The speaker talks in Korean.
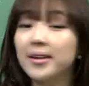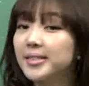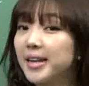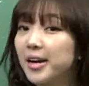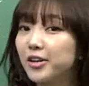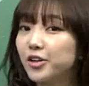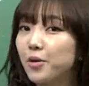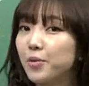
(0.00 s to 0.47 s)

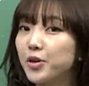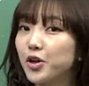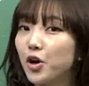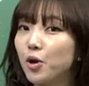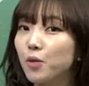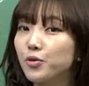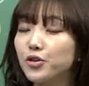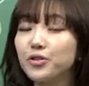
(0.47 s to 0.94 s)
자, 그러면
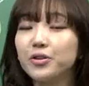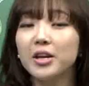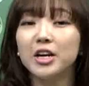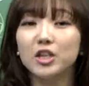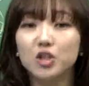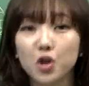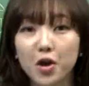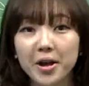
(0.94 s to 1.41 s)
여러분
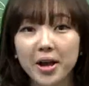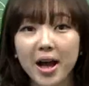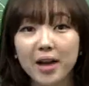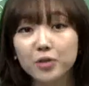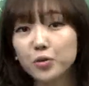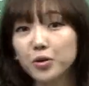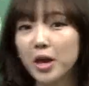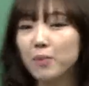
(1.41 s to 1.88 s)

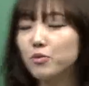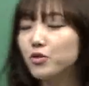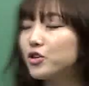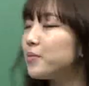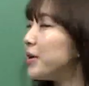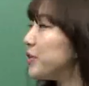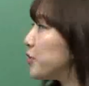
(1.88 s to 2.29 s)
저희가 또 예문을